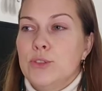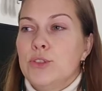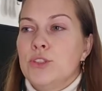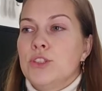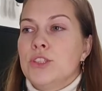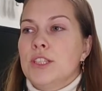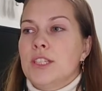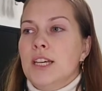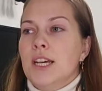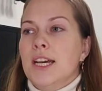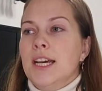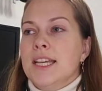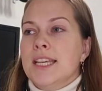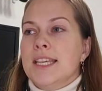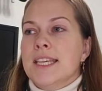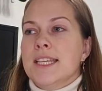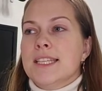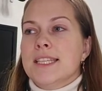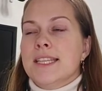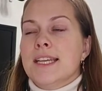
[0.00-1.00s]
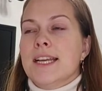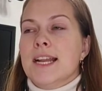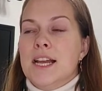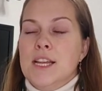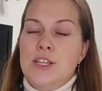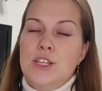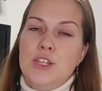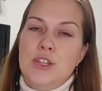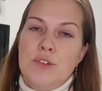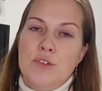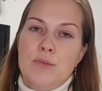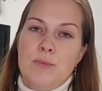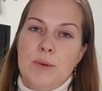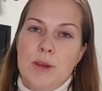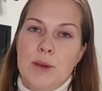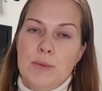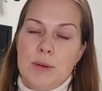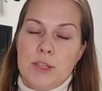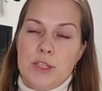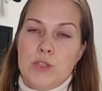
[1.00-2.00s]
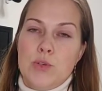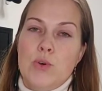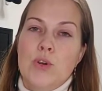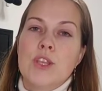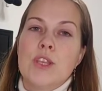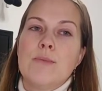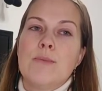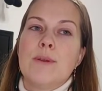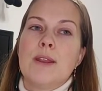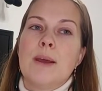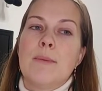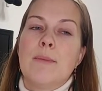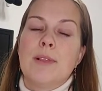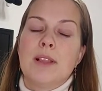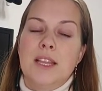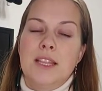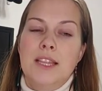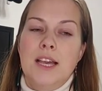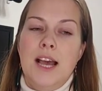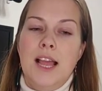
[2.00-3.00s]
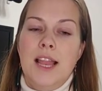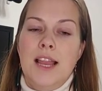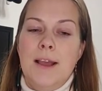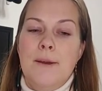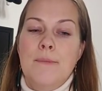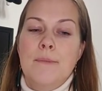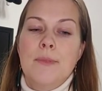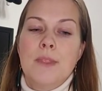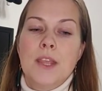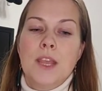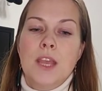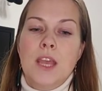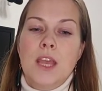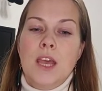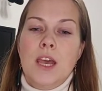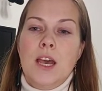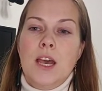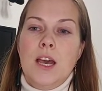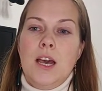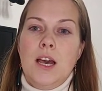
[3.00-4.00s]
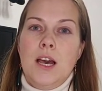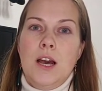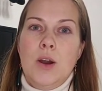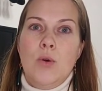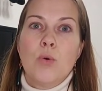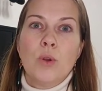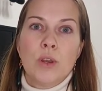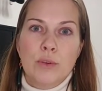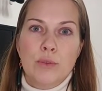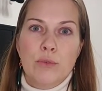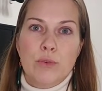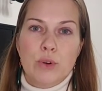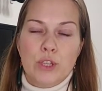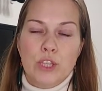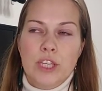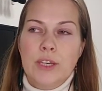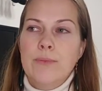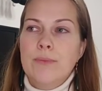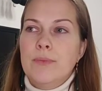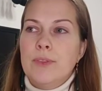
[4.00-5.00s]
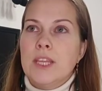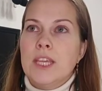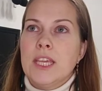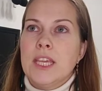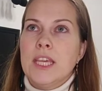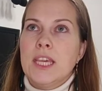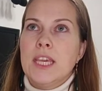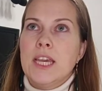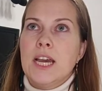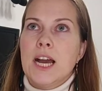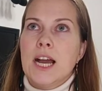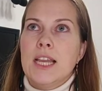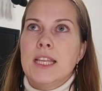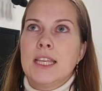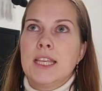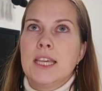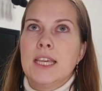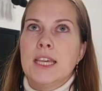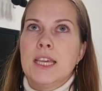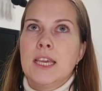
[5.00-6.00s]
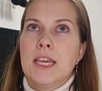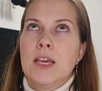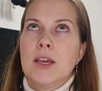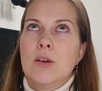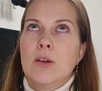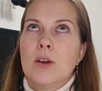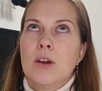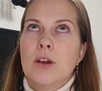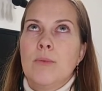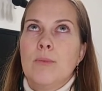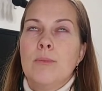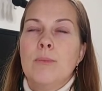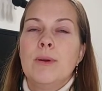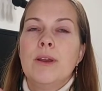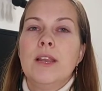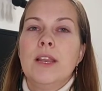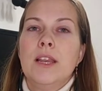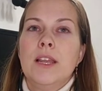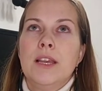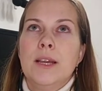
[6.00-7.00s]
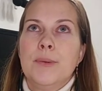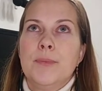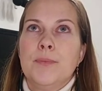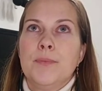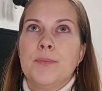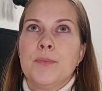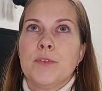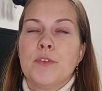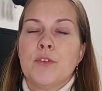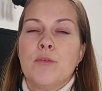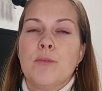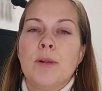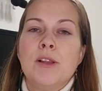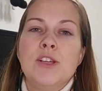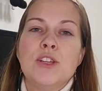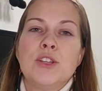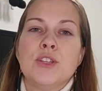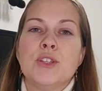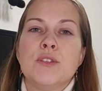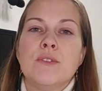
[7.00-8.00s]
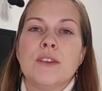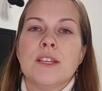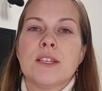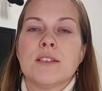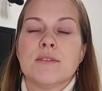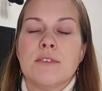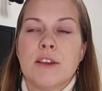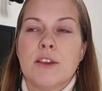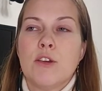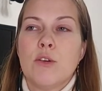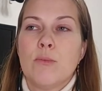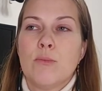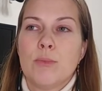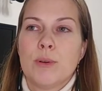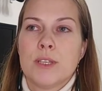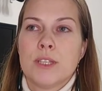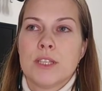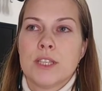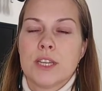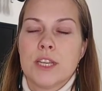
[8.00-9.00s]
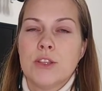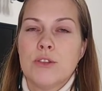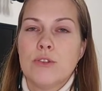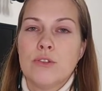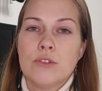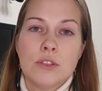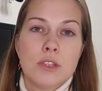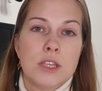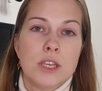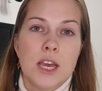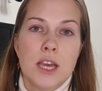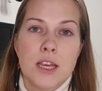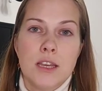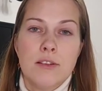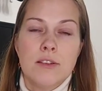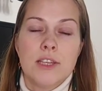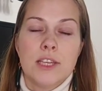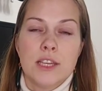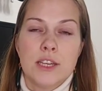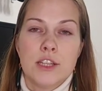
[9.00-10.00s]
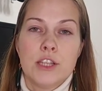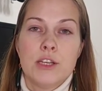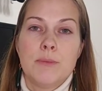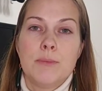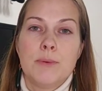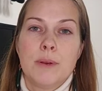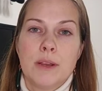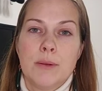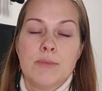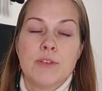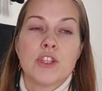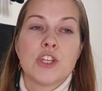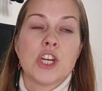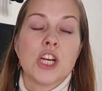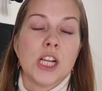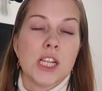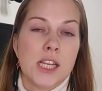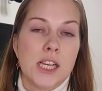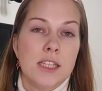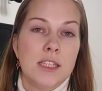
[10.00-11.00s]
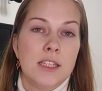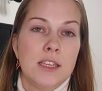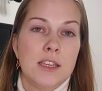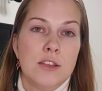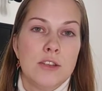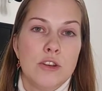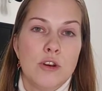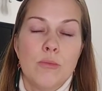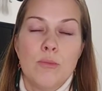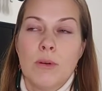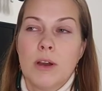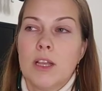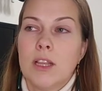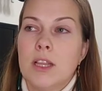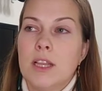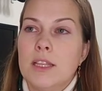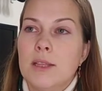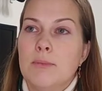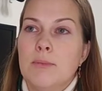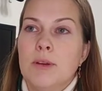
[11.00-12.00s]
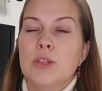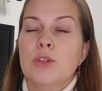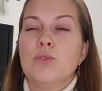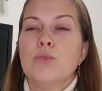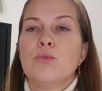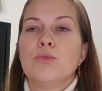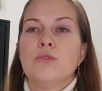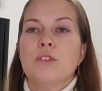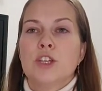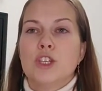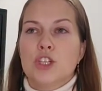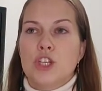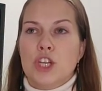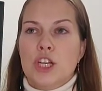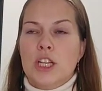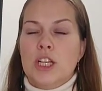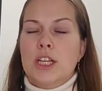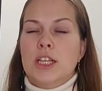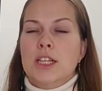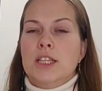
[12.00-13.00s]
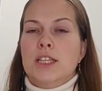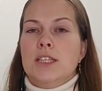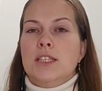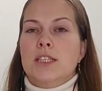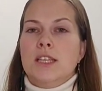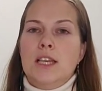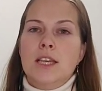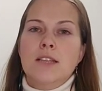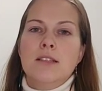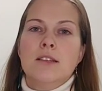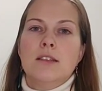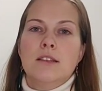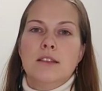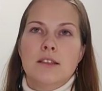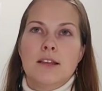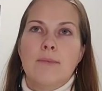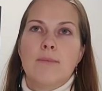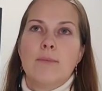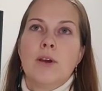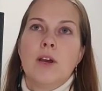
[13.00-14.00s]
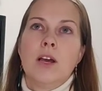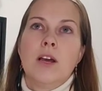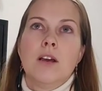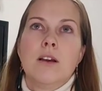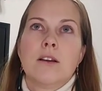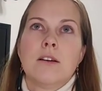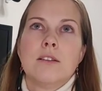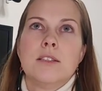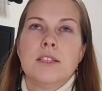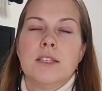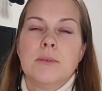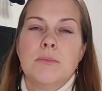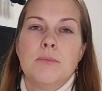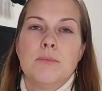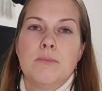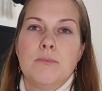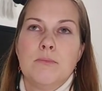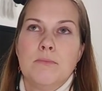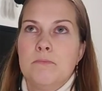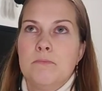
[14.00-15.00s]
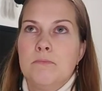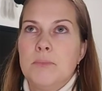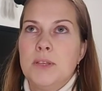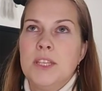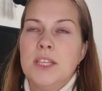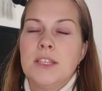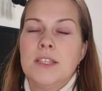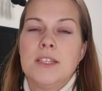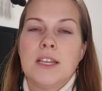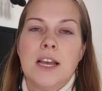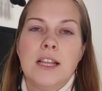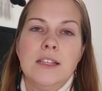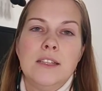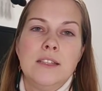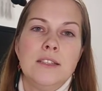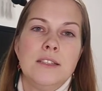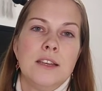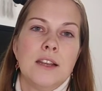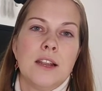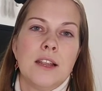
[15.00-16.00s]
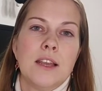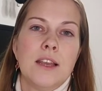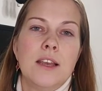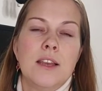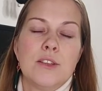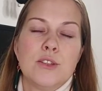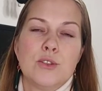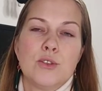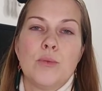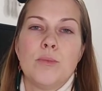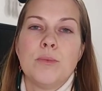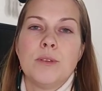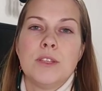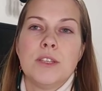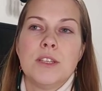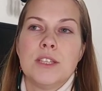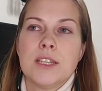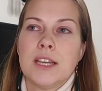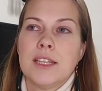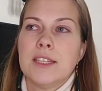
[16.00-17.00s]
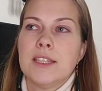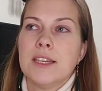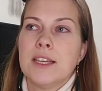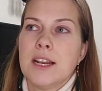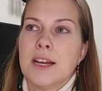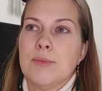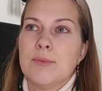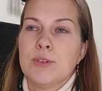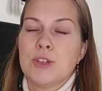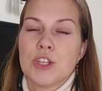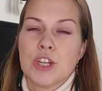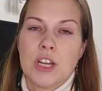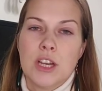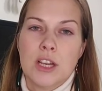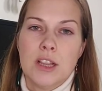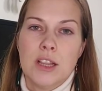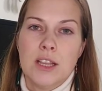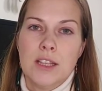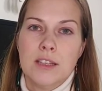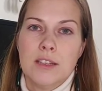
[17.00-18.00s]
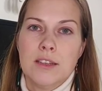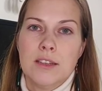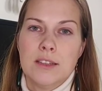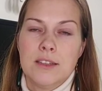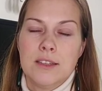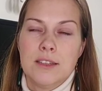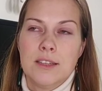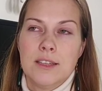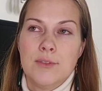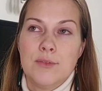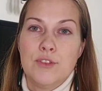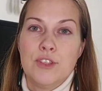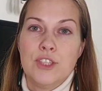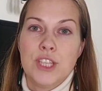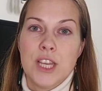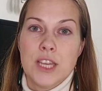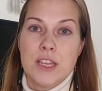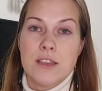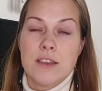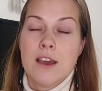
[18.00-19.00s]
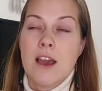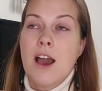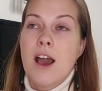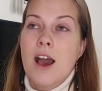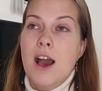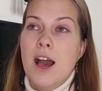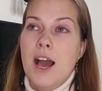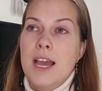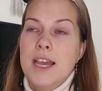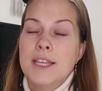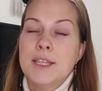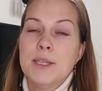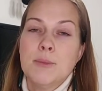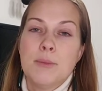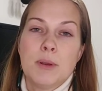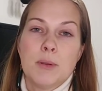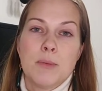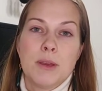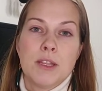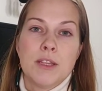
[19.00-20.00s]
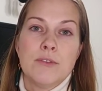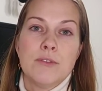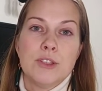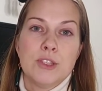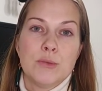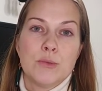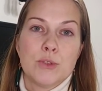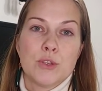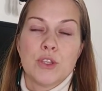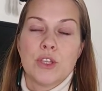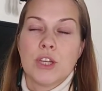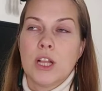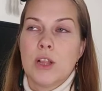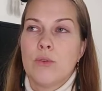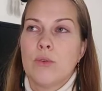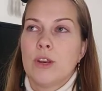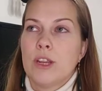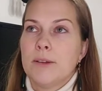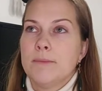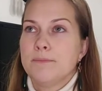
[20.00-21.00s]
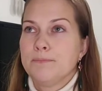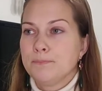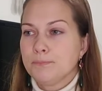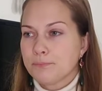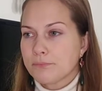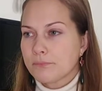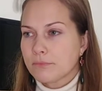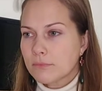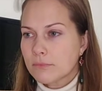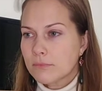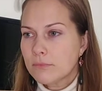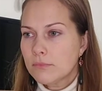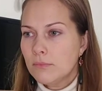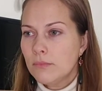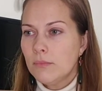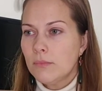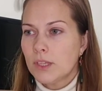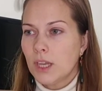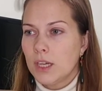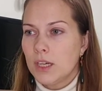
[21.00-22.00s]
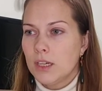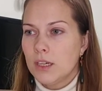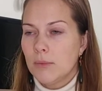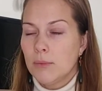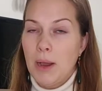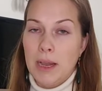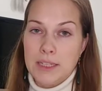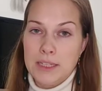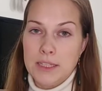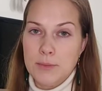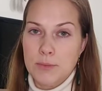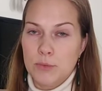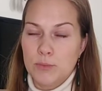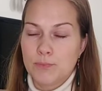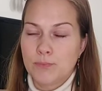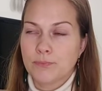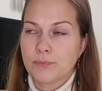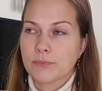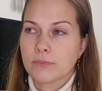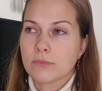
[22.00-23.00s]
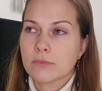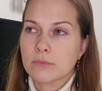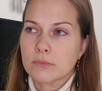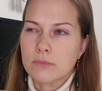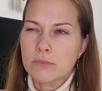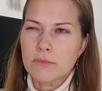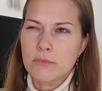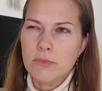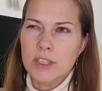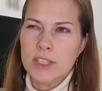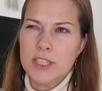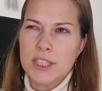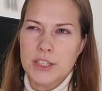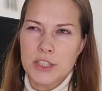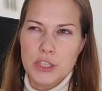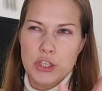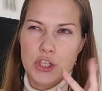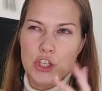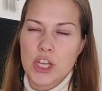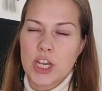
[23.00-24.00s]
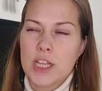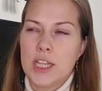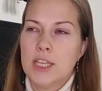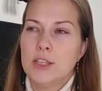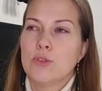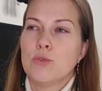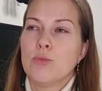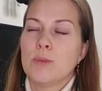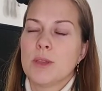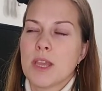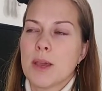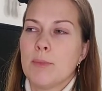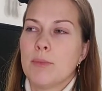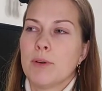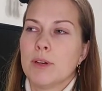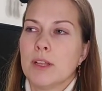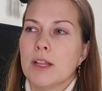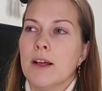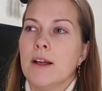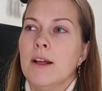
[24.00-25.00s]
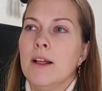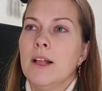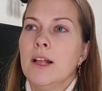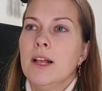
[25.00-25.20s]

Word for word: есть, э, если раньше в моем рационе преобладали э, углеводы, и они были в большинстве своем быстрые, то есть я ела прям шоколадки днем, могла там одну-две шоколадки съесть, это там где-то 50-150 грамм шоколад штуки в день, а это примерно 800 калорий а, максимум, где-то из шоколада у меня было,